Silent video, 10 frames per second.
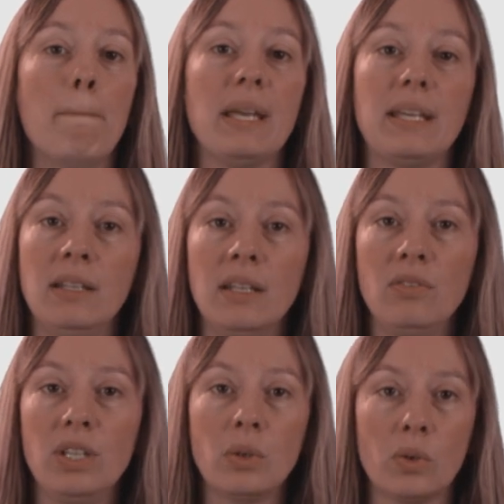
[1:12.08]

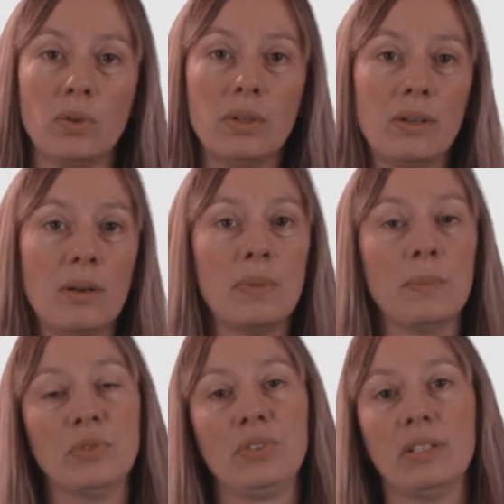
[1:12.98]
Beginnen wir nun
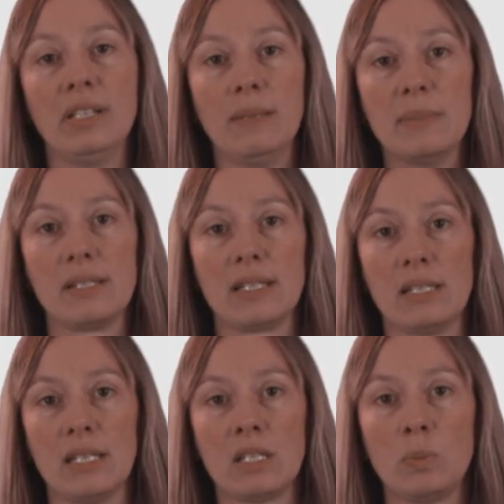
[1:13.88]
beim
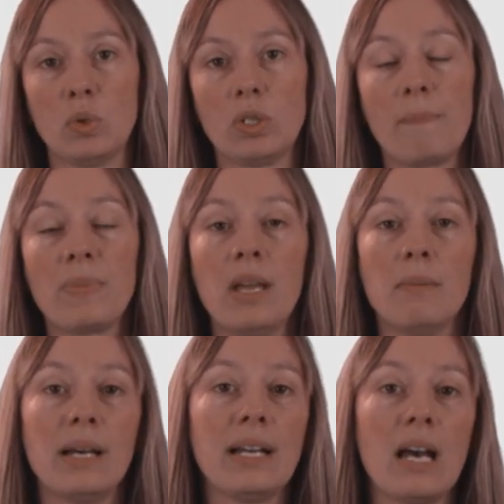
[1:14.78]
Unternehmensgesetzbuch.
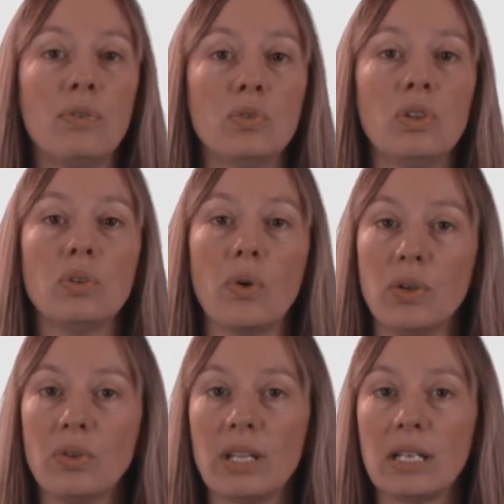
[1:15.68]
Paragraph
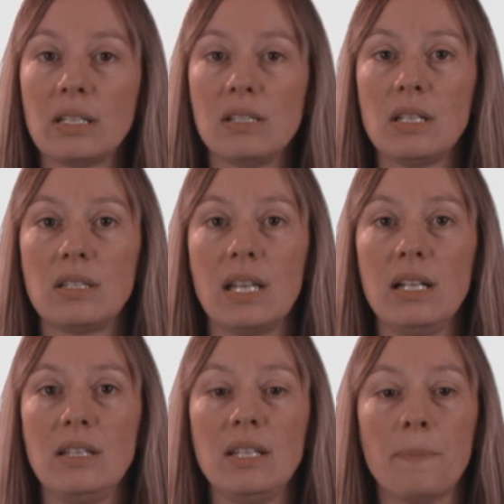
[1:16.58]
189
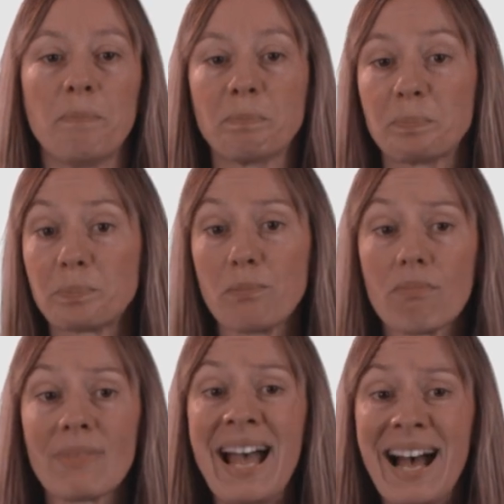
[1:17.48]
zählt hier
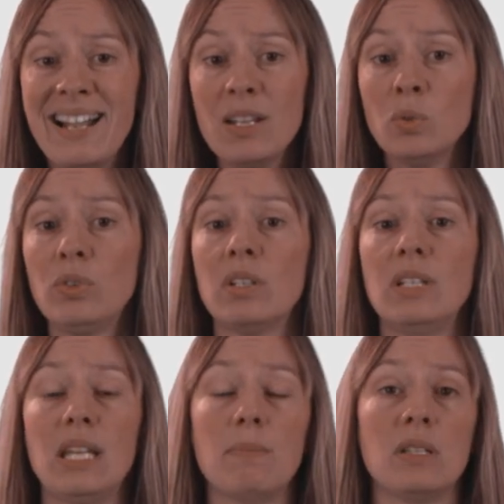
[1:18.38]
alle
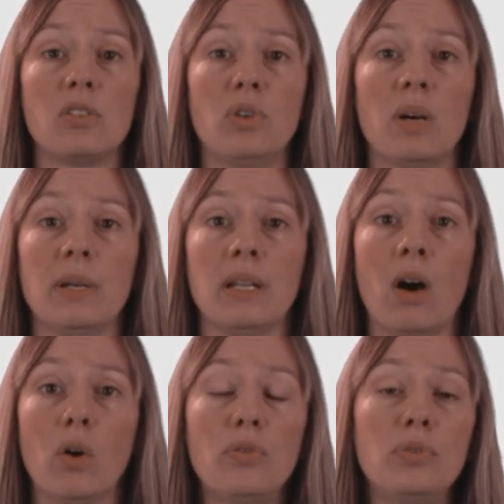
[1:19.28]
Unternehmensformen
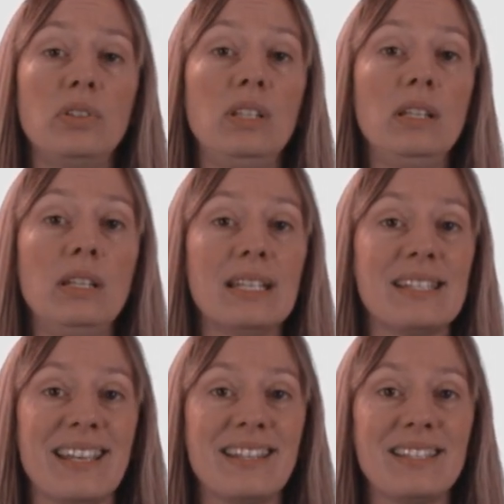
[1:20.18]
auf, für die die
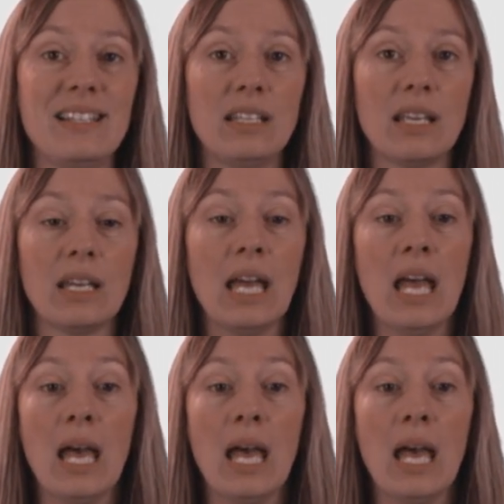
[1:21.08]
gesetzliche